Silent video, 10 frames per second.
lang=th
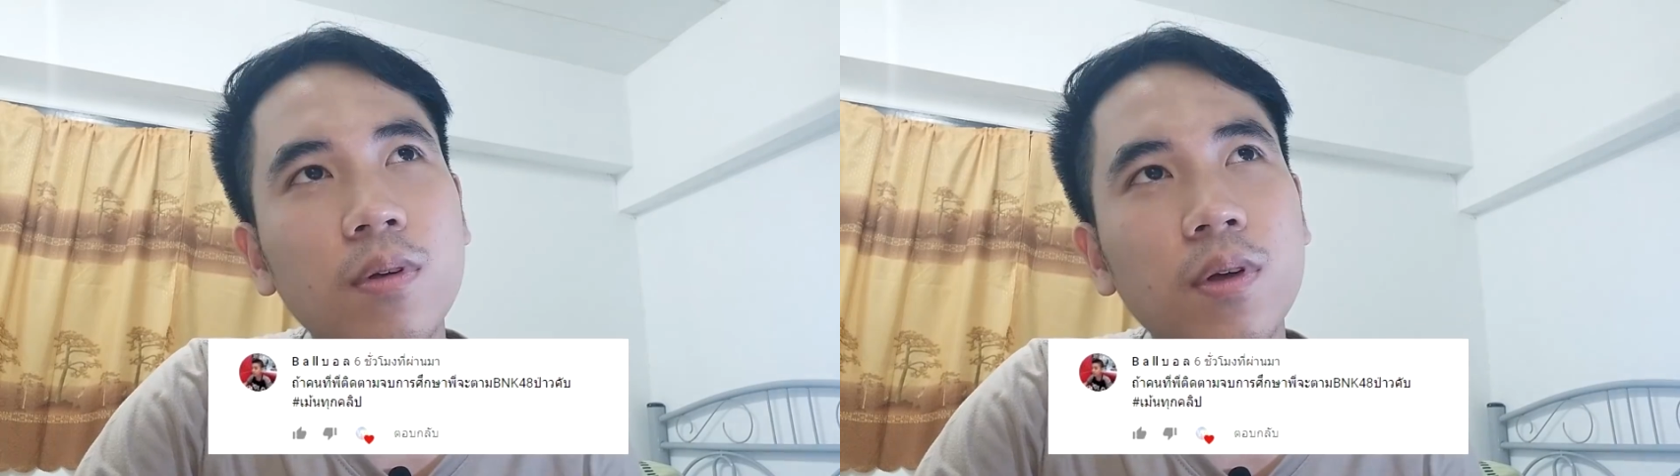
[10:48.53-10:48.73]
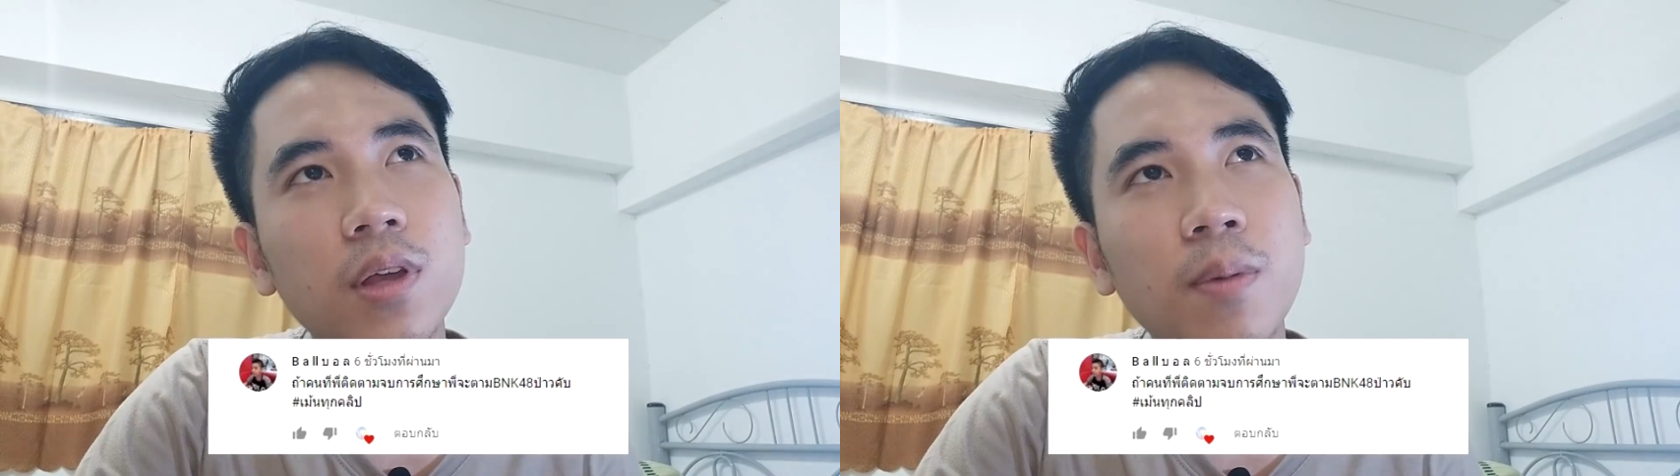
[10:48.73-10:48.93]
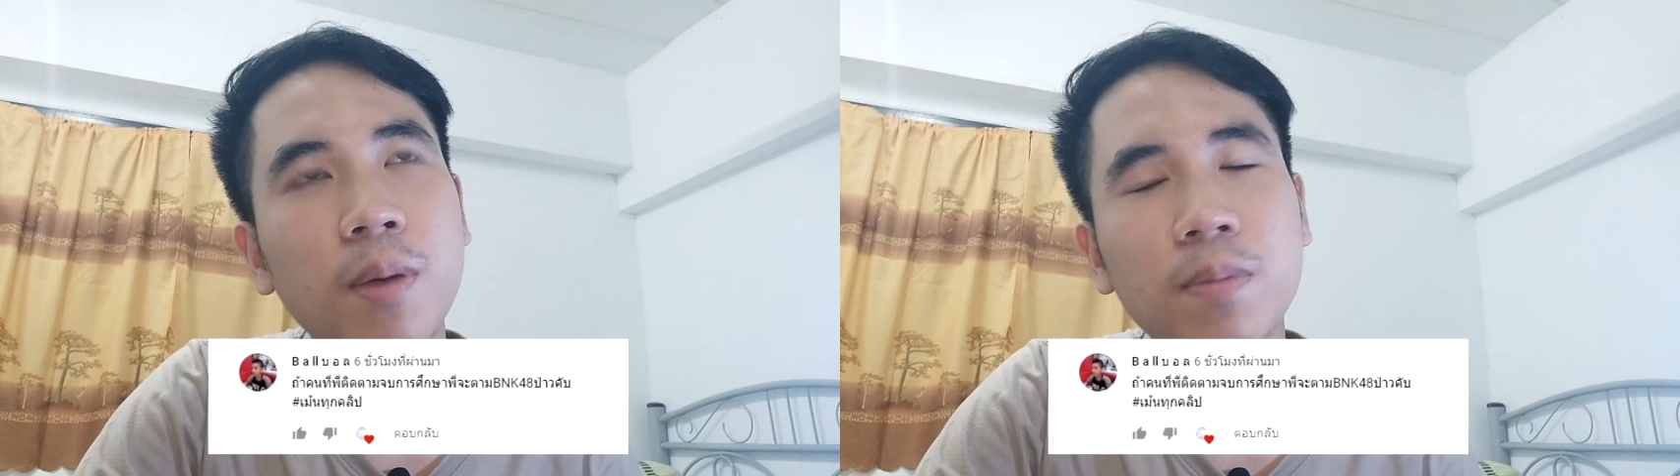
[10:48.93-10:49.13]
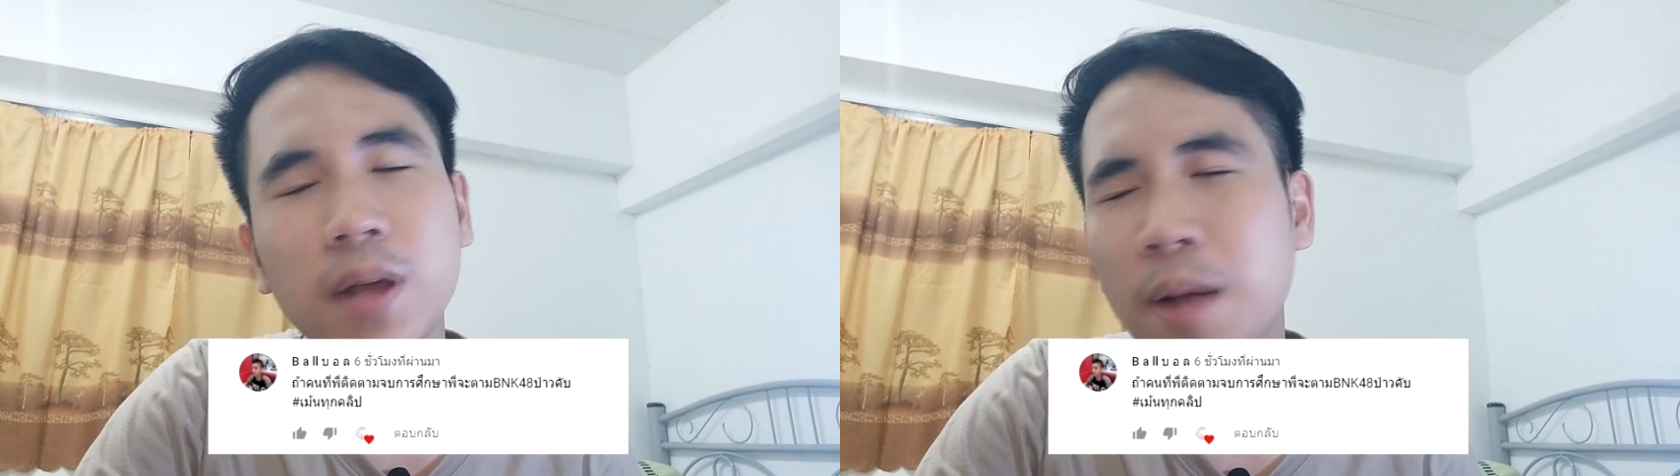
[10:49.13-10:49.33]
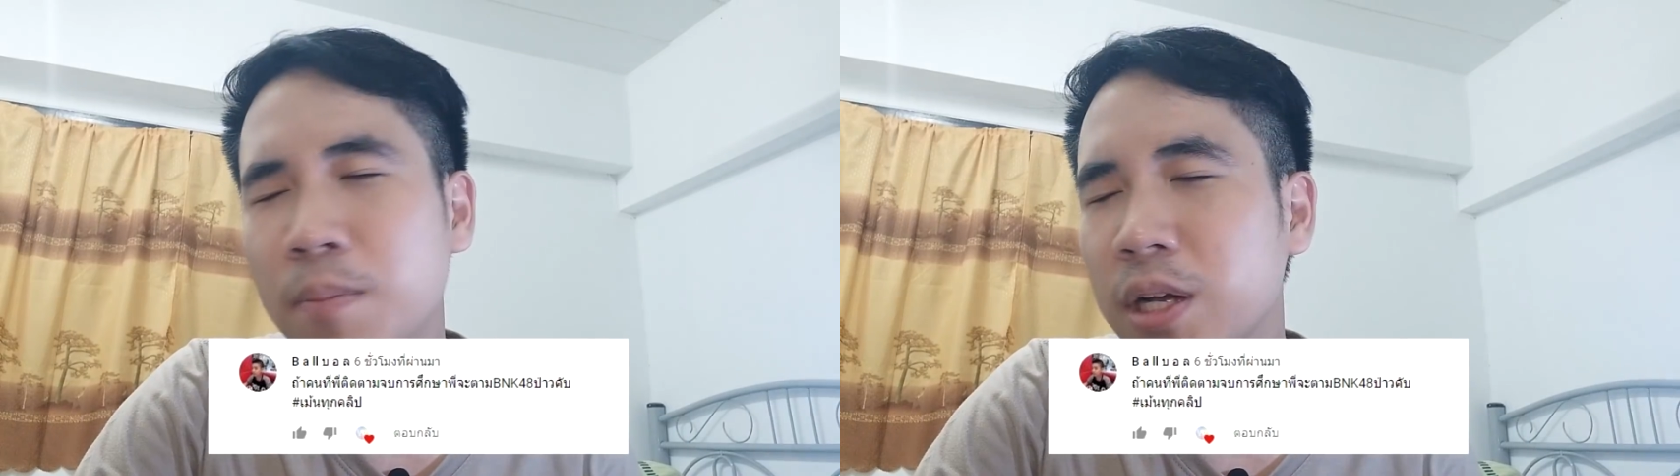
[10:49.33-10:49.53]
ก็จะแบบ
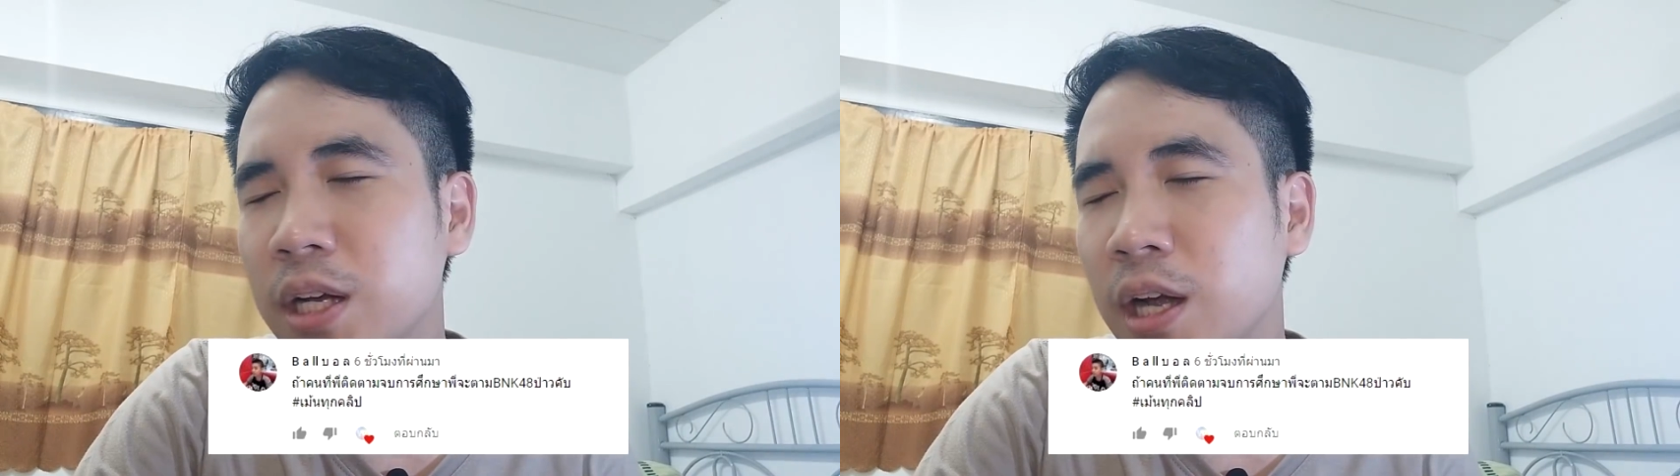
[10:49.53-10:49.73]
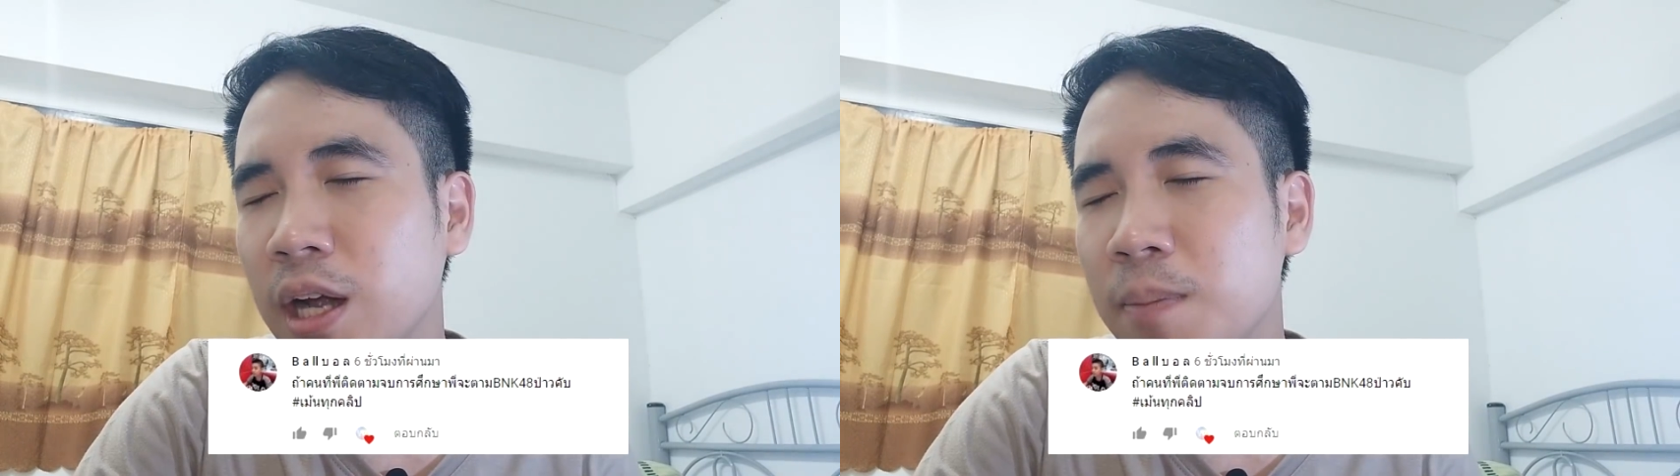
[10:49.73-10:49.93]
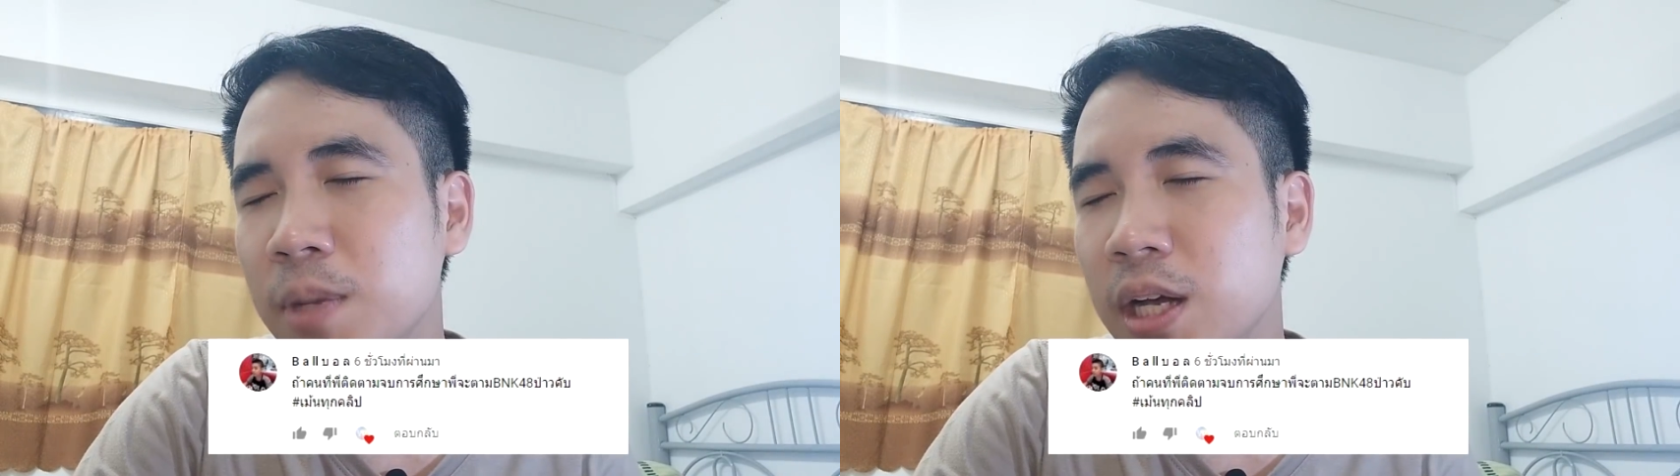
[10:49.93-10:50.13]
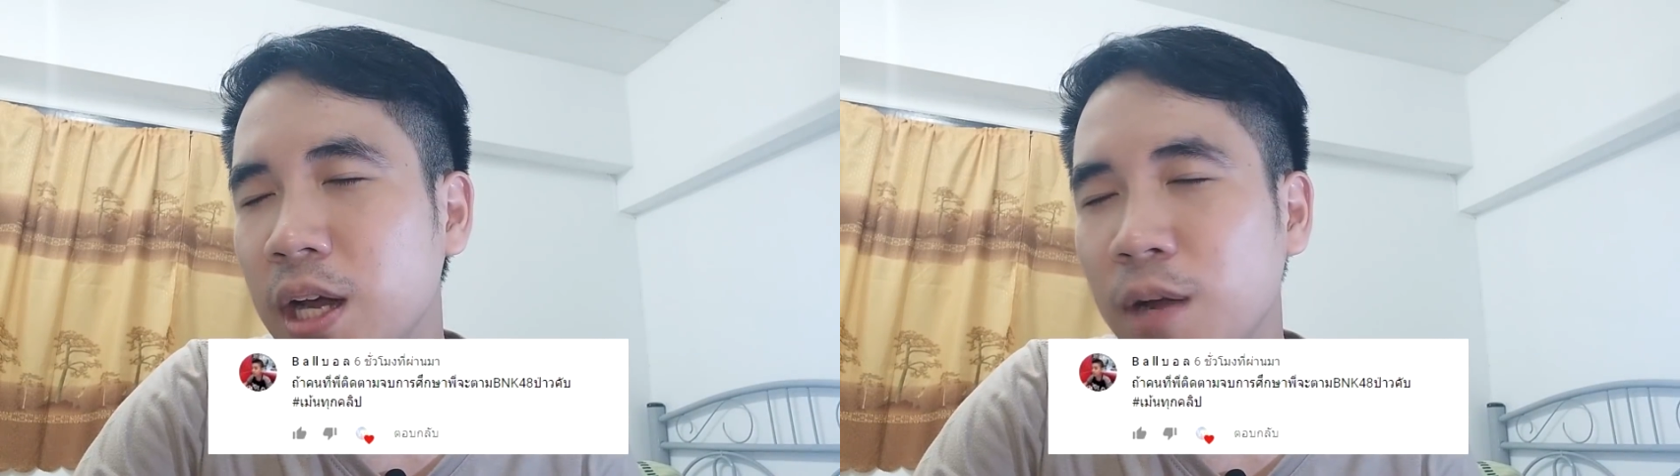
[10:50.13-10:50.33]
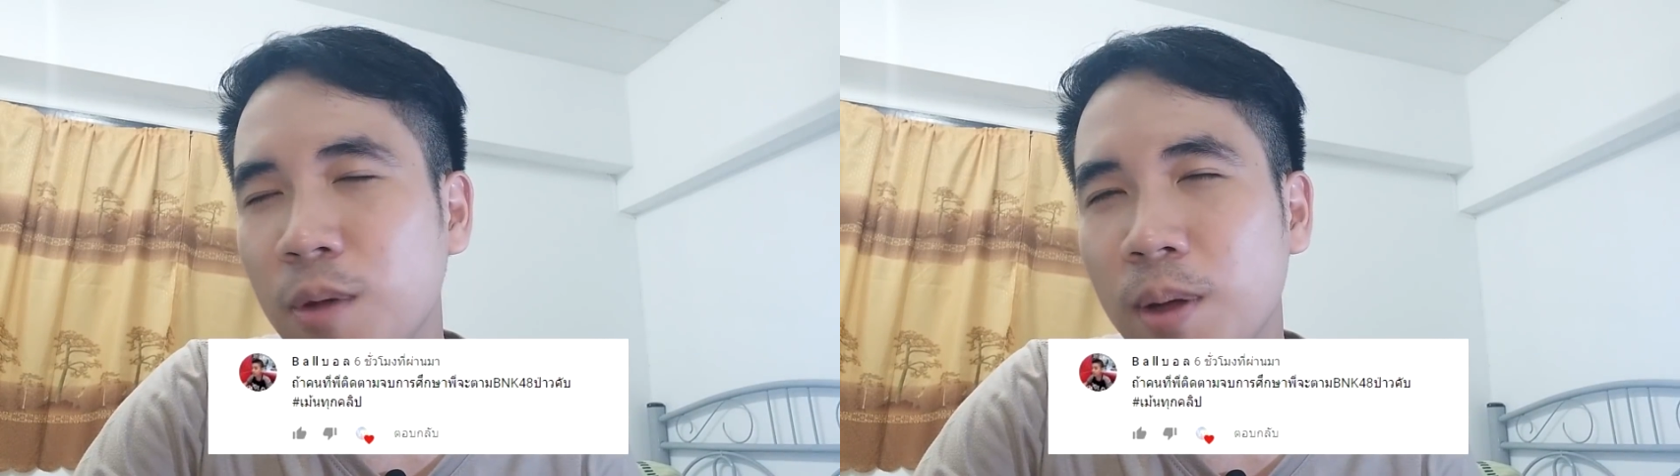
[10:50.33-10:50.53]
ก้ากึ่งก้ากึ่ง
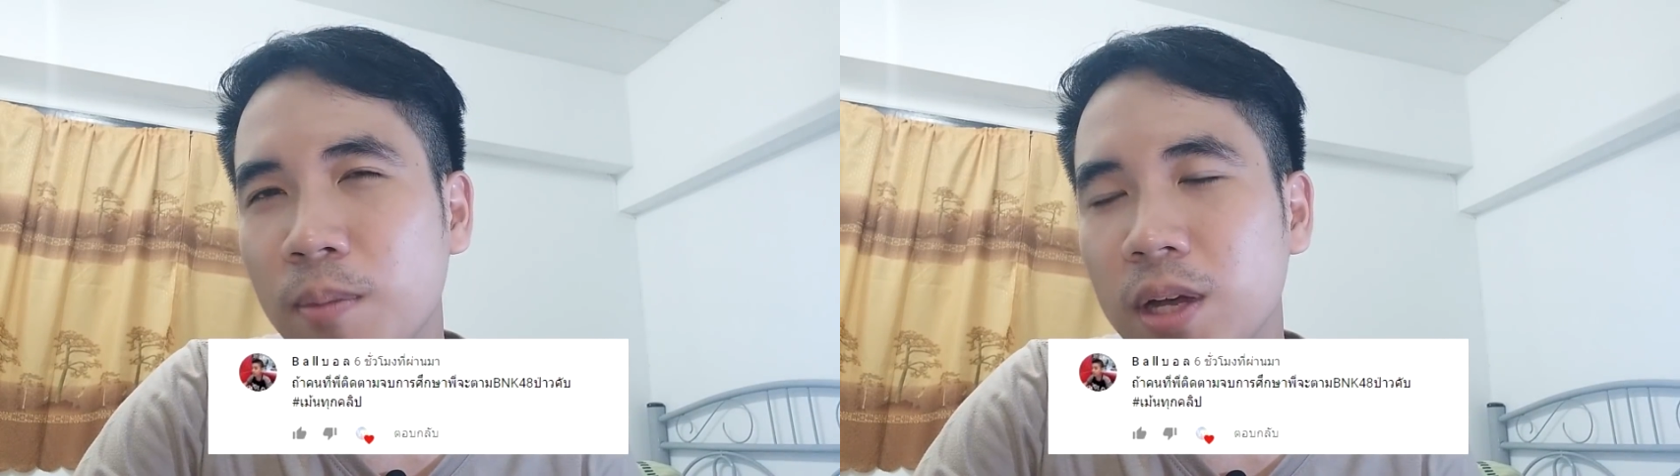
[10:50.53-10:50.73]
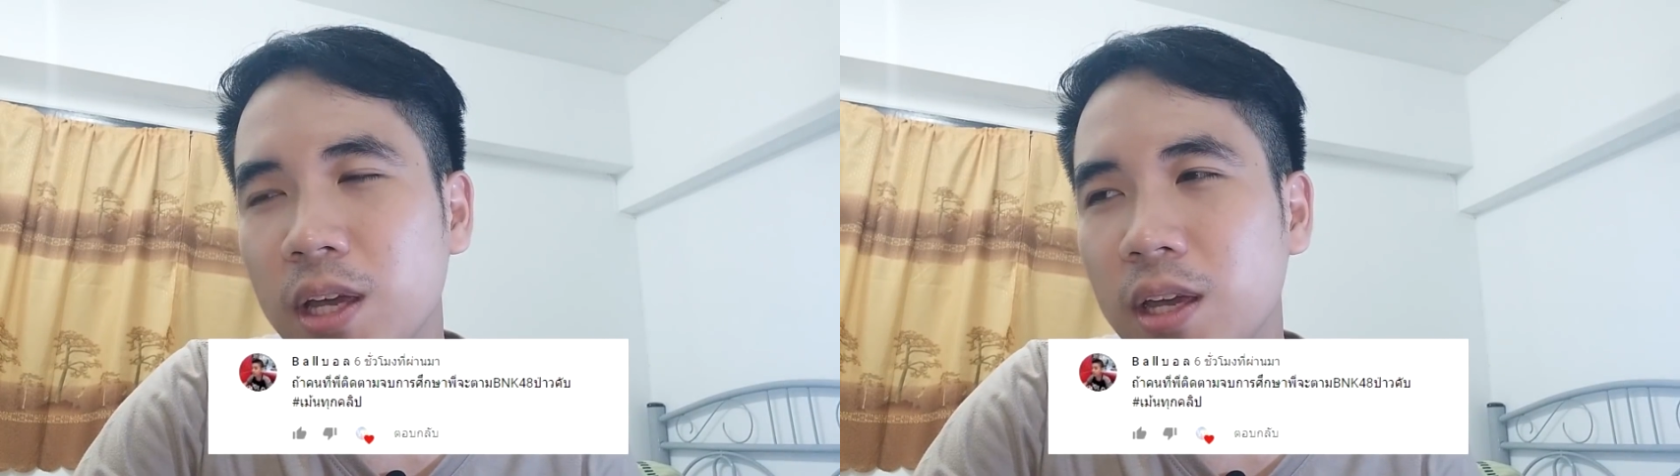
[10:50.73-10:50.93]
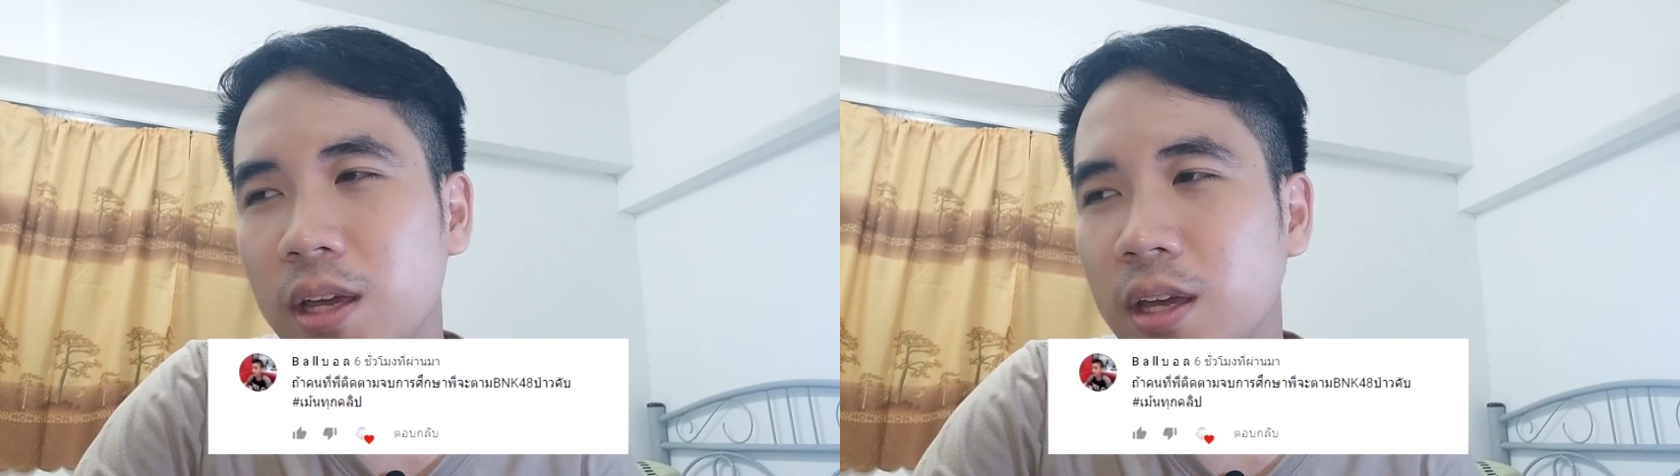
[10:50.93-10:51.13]
แล้วว่าแบบ เอ๊